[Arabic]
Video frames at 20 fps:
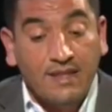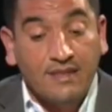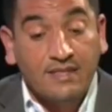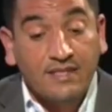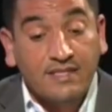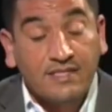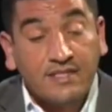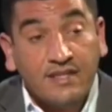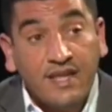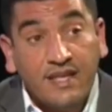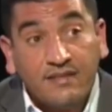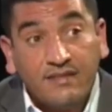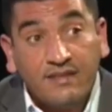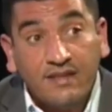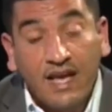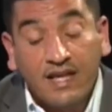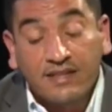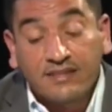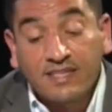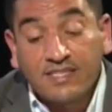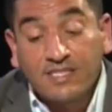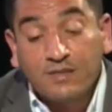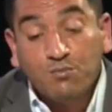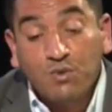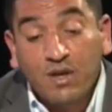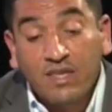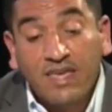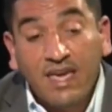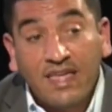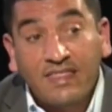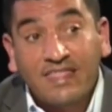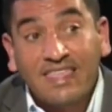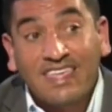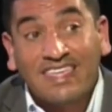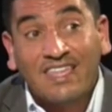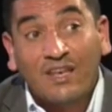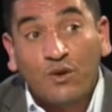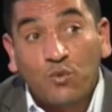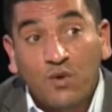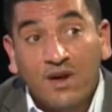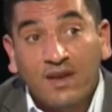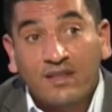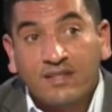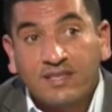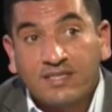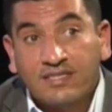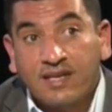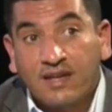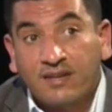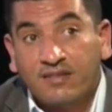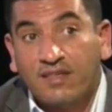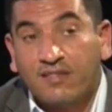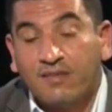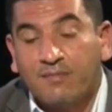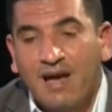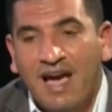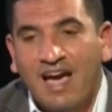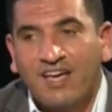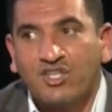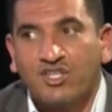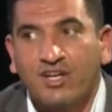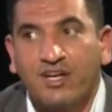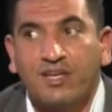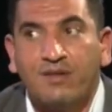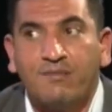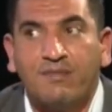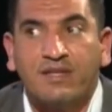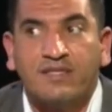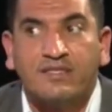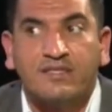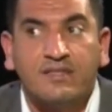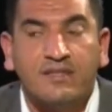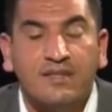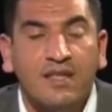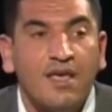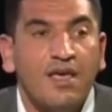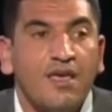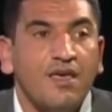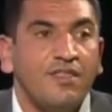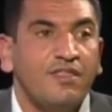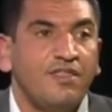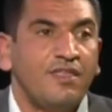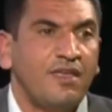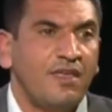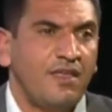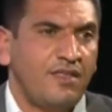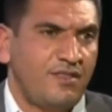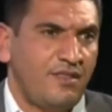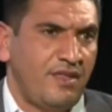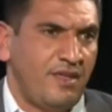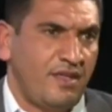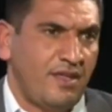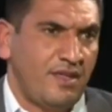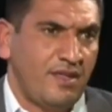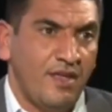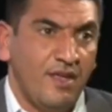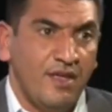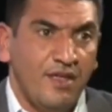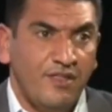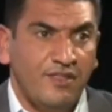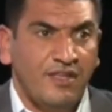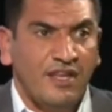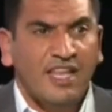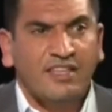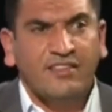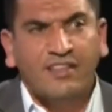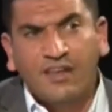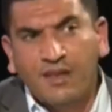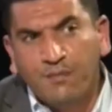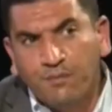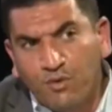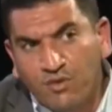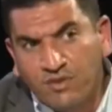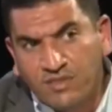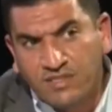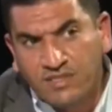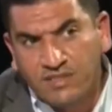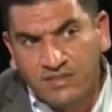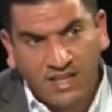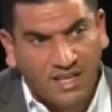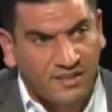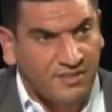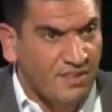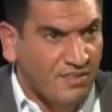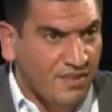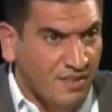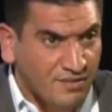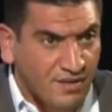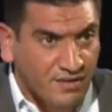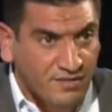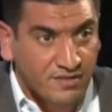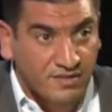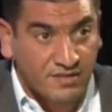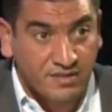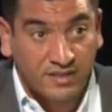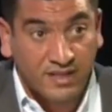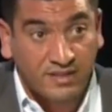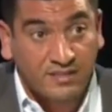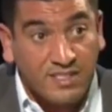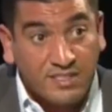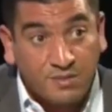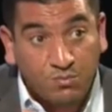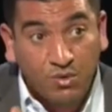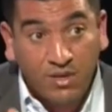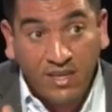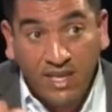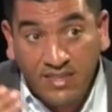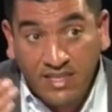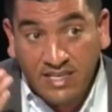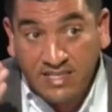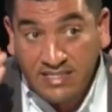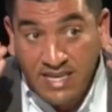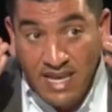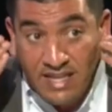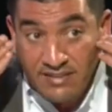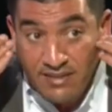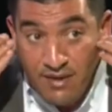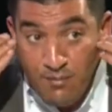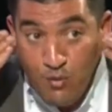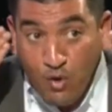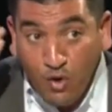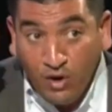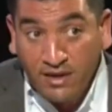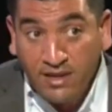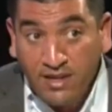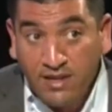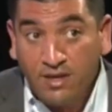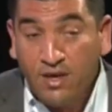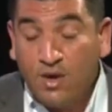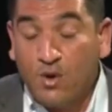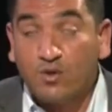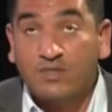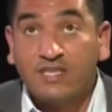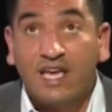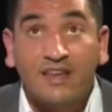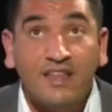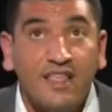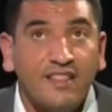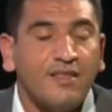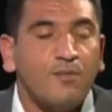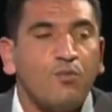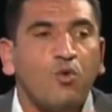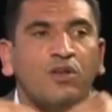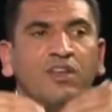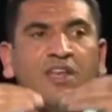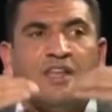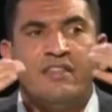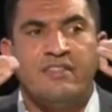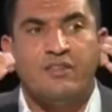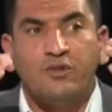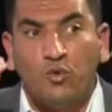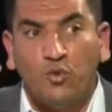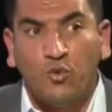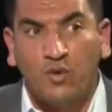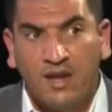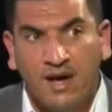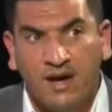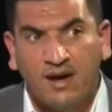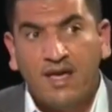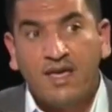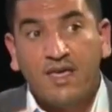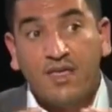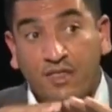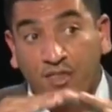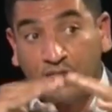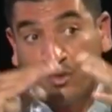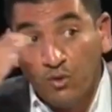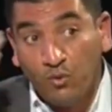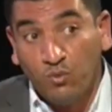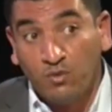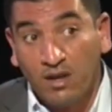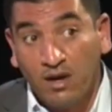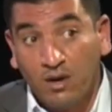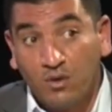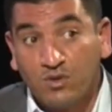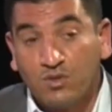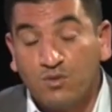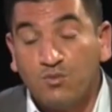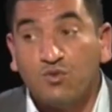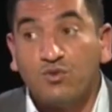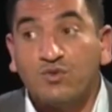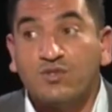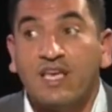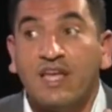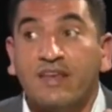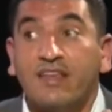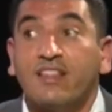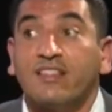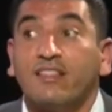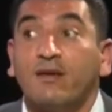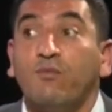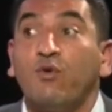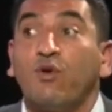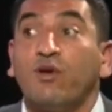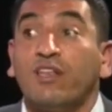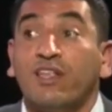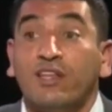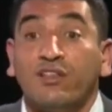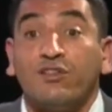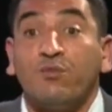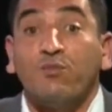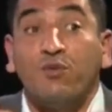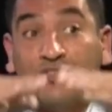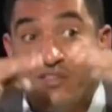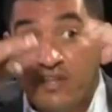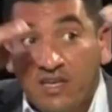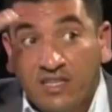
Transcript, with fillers: في سناس الطاس بوكاد يقنوان تسرسيس محشر حشرني منسن ذي ذي ذي لا تريبيون سن غادي ثدر سن الطاس بوكاد يسعان تموغلين وسعنا تموغلين الدولة ذي الدولة الدوله وتسمو سنه ثمغنين تموت